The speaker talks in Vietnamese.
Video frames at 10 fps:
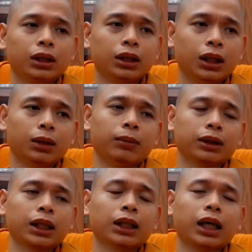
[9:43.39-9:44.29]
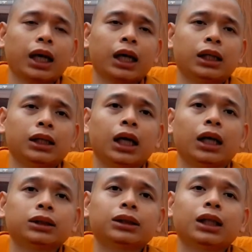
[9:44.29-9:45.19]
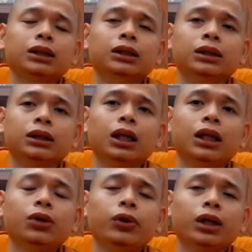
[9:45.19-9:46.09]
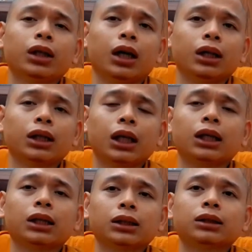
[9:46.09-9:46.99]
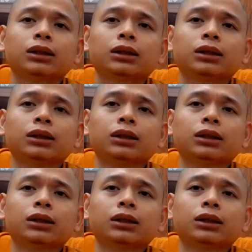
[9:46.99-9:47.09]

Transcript: khi mà các ngài nhận ra được cái lý duyên khởi này đó